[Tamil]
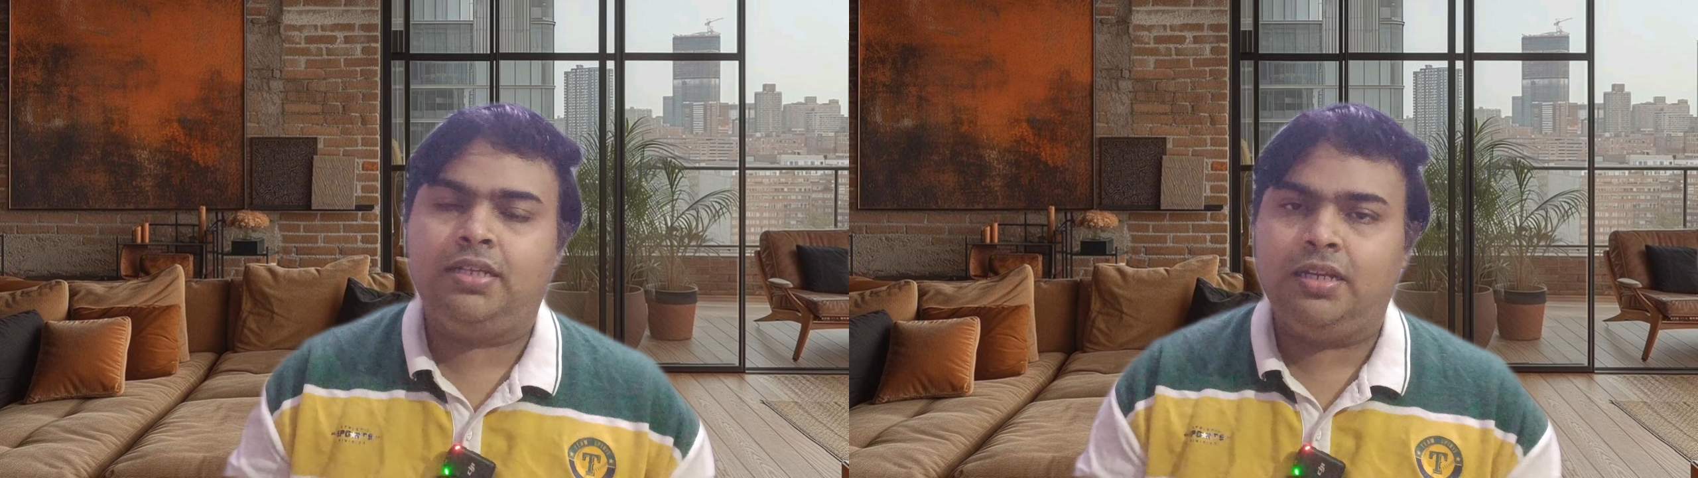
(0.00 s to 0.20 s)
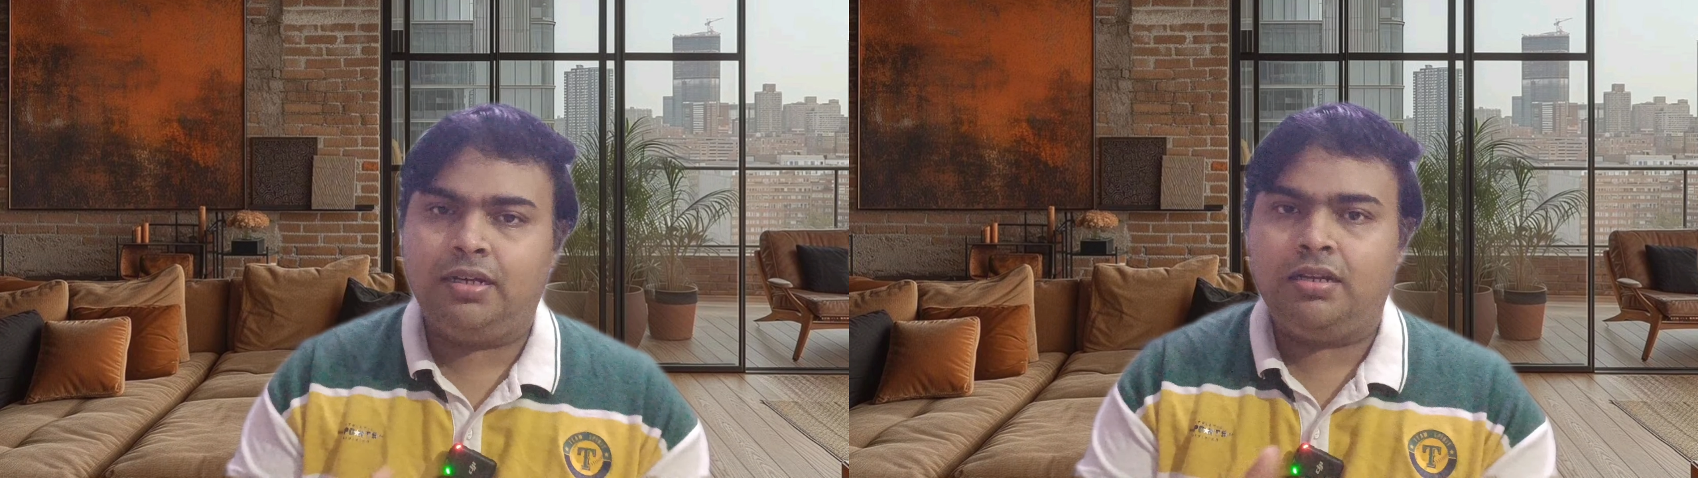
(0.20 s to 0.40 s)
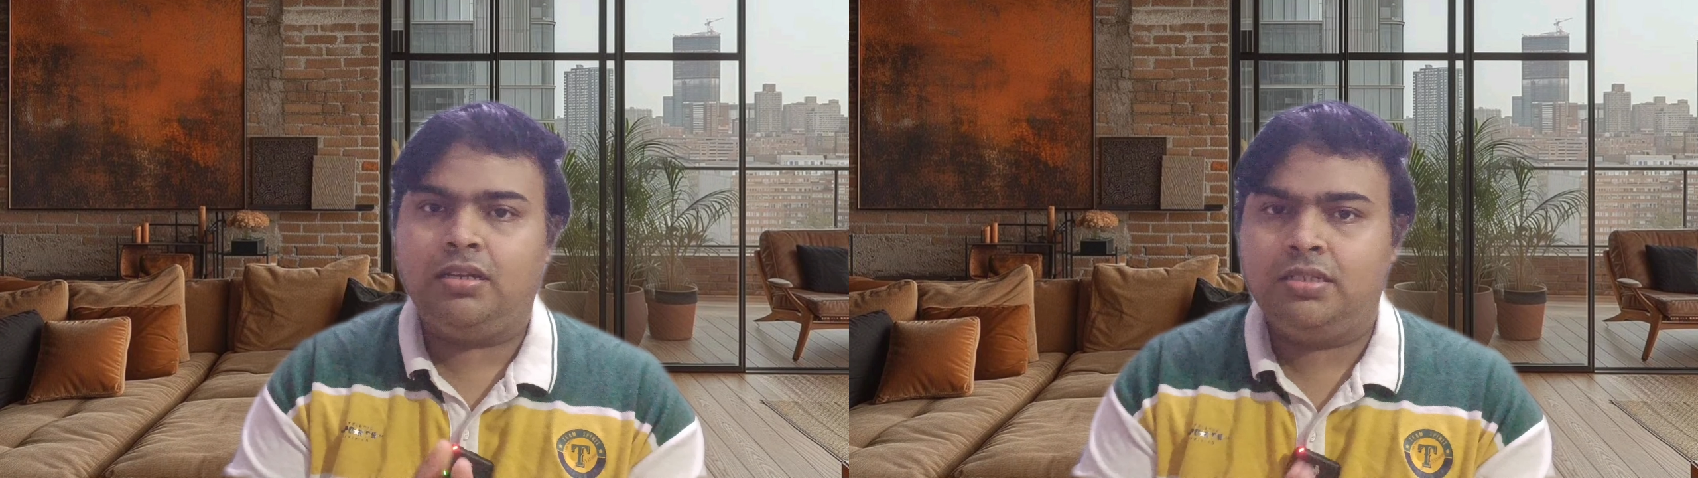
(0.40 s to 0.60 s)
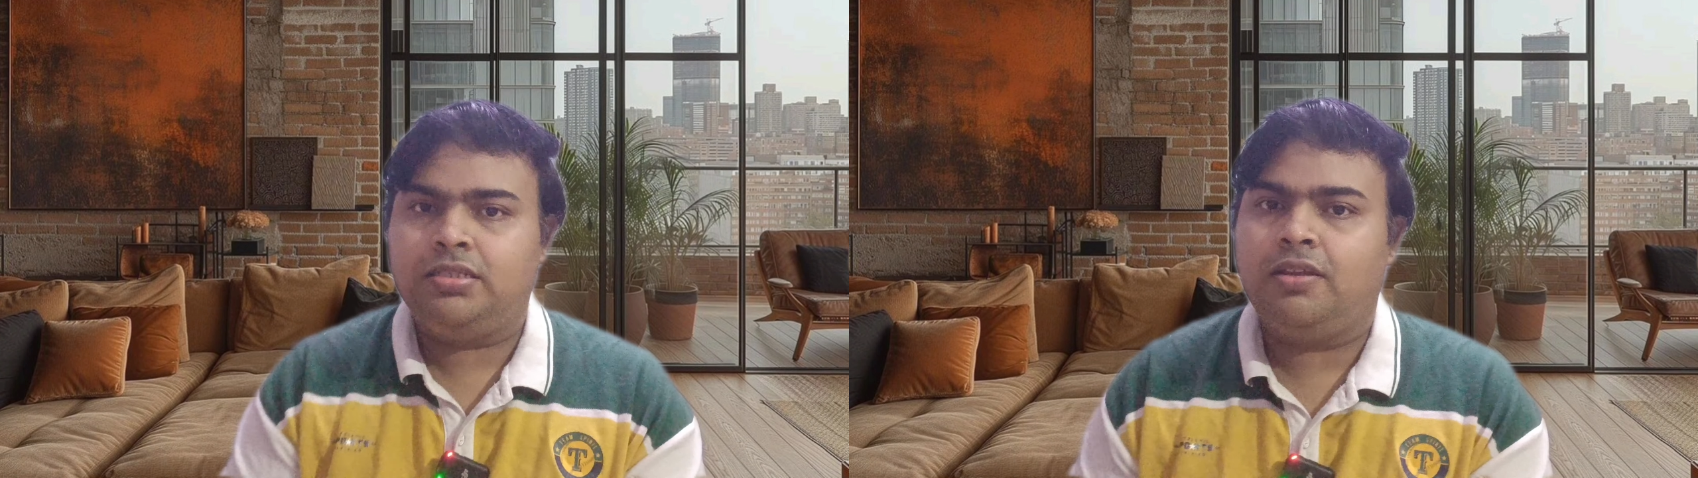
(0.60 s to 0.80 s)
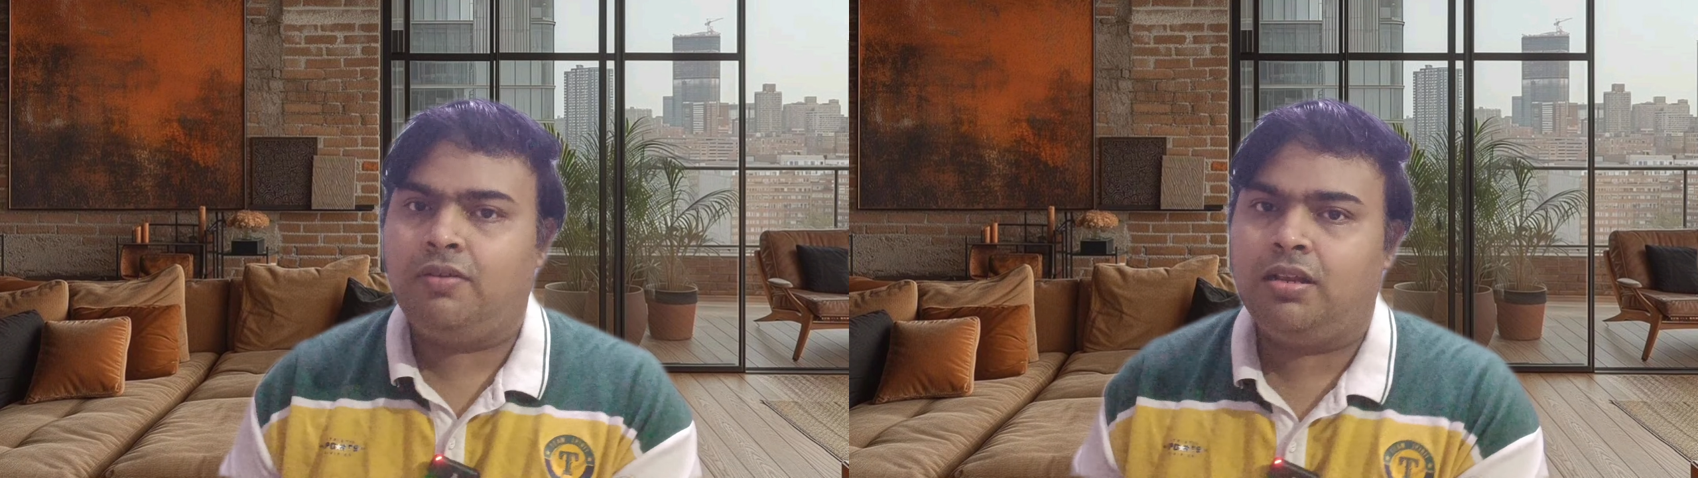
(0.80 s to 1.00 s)
சிட்டின்ற
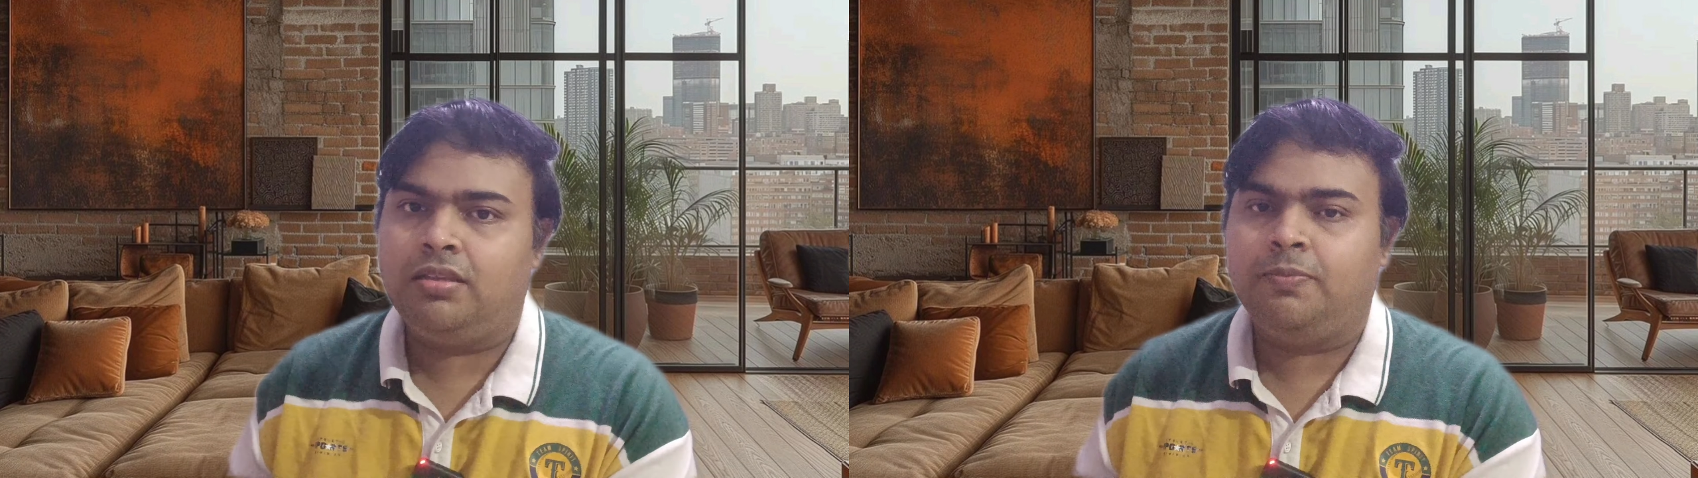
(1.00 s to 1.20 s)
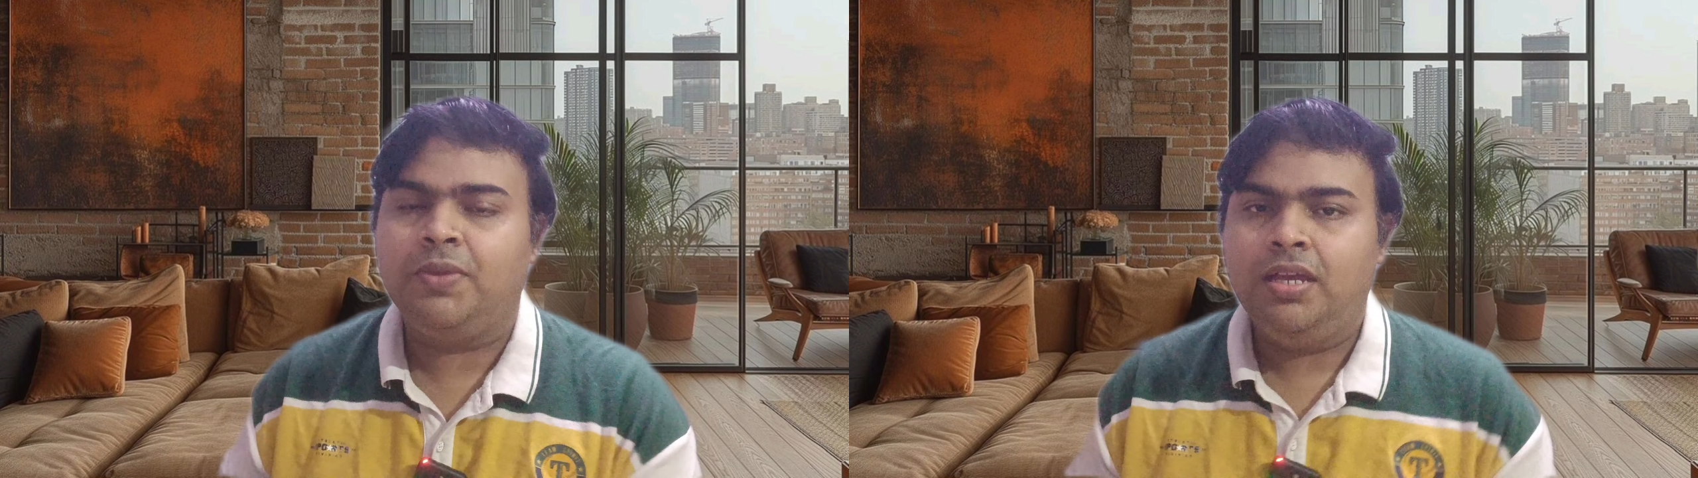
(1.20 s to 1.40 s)
லிஸ்ட்டில் வராது